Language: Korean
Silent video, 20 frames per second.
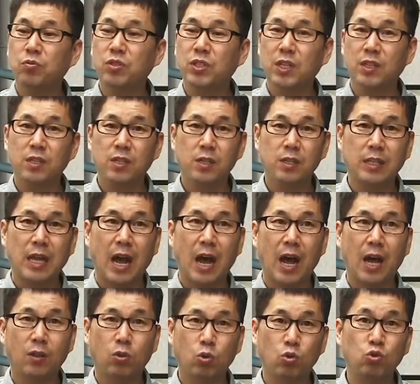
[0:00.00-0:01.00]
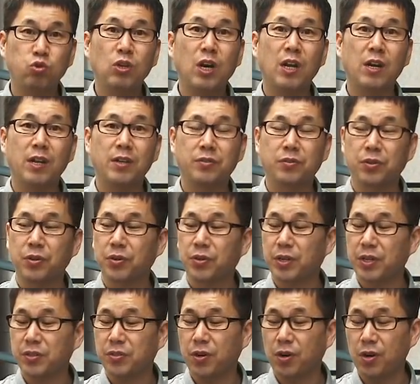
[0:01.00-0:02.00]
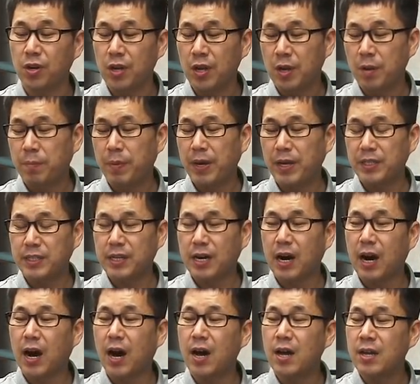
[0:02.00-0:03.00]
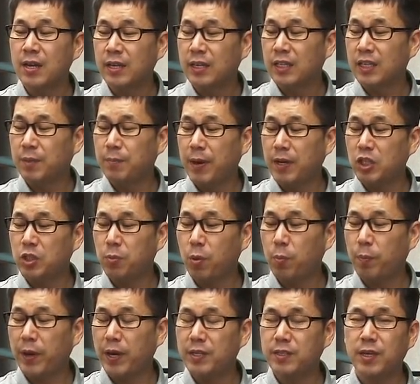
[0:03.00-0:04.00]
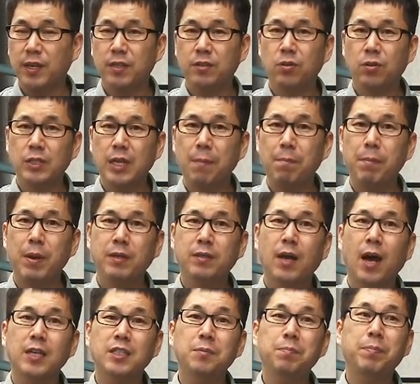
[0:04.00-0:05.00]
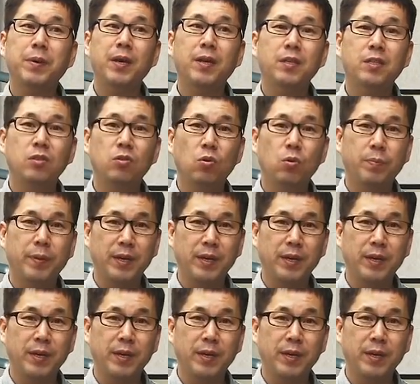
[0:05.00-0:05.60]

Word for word: 문제들 다 또 추가를 했어요. 그래서 페이지가 215페이지에서 340페이지로